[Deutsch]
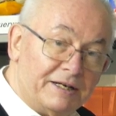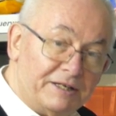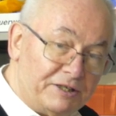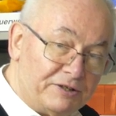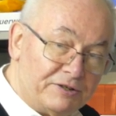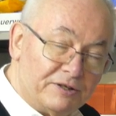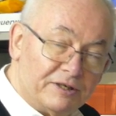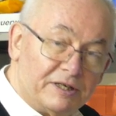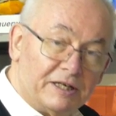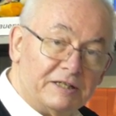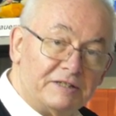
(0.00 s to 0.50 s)
ich
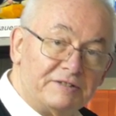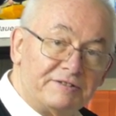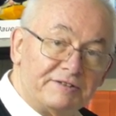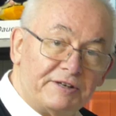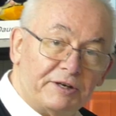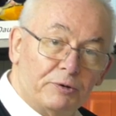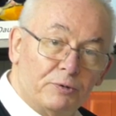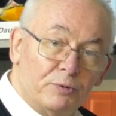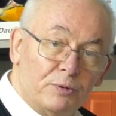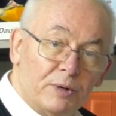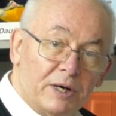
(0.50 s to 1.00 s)
noch einen
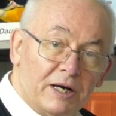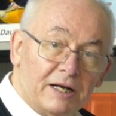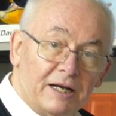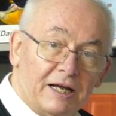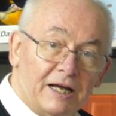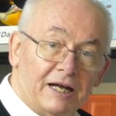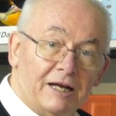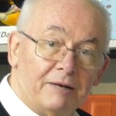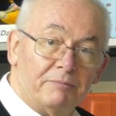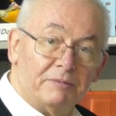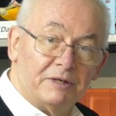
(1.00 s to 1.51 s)

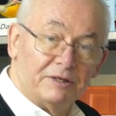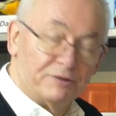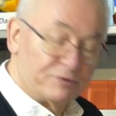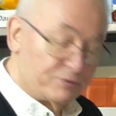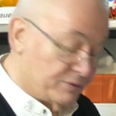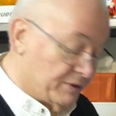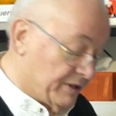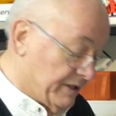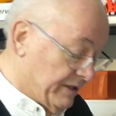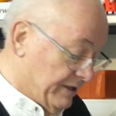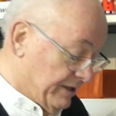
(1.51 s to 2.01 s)
CO-Alarm,
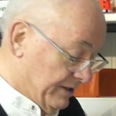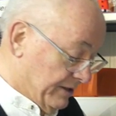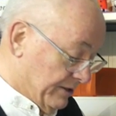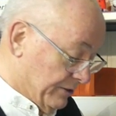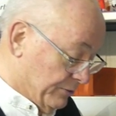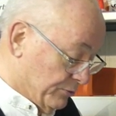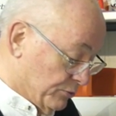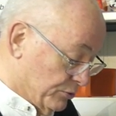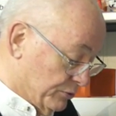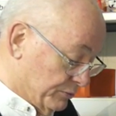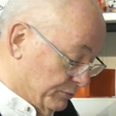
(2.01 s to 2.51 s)
also
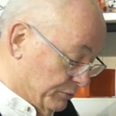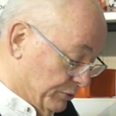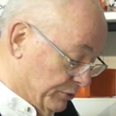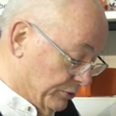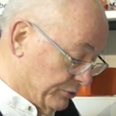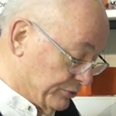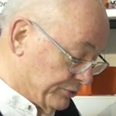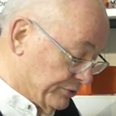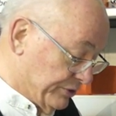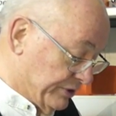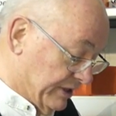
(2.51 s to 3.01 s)

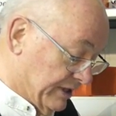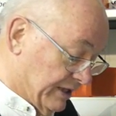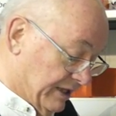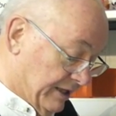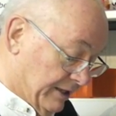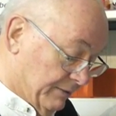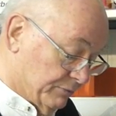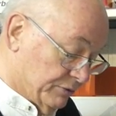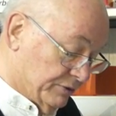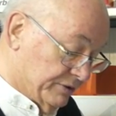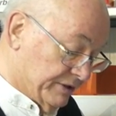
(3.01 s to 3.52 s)

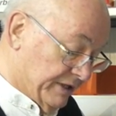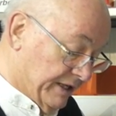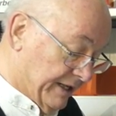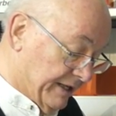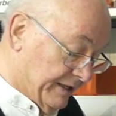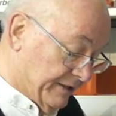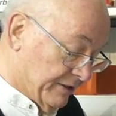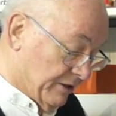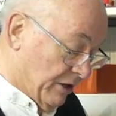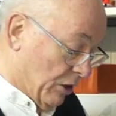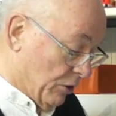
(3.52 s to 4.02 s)
Kohlenmonoxid-Alarm und
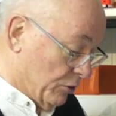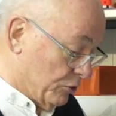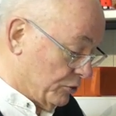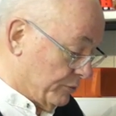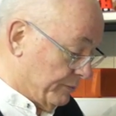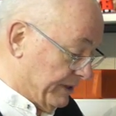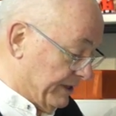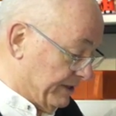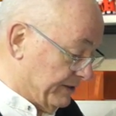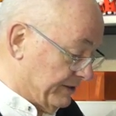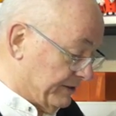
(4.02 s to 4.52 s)
einen
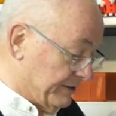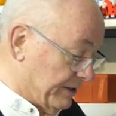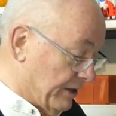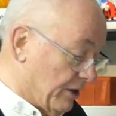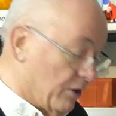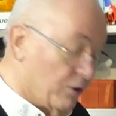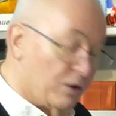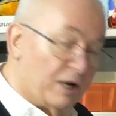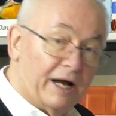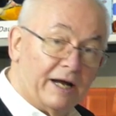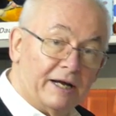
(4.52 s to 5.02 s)
Rauchmelder, der
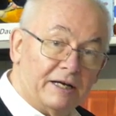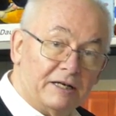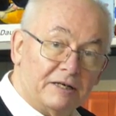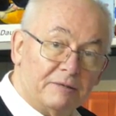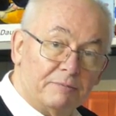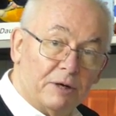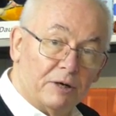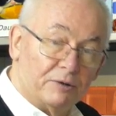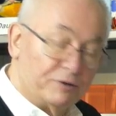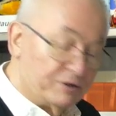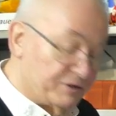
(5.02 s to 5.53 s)
auch
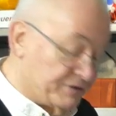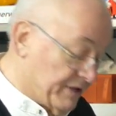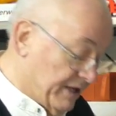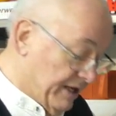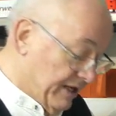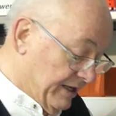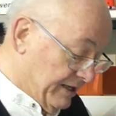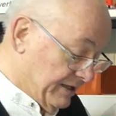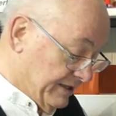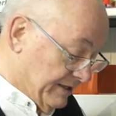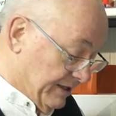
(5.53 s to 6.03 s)
eingebaut ist,
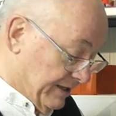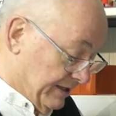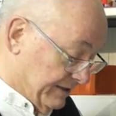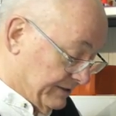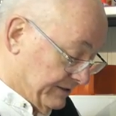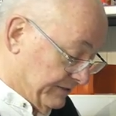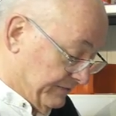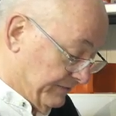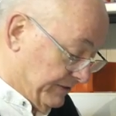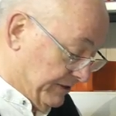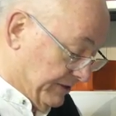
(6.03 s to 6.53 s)
hier
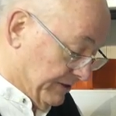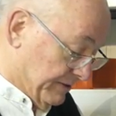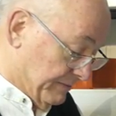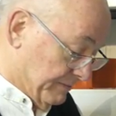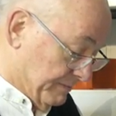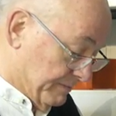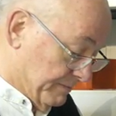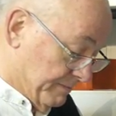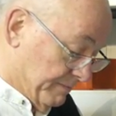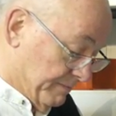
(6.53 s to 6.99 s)
aktivieren.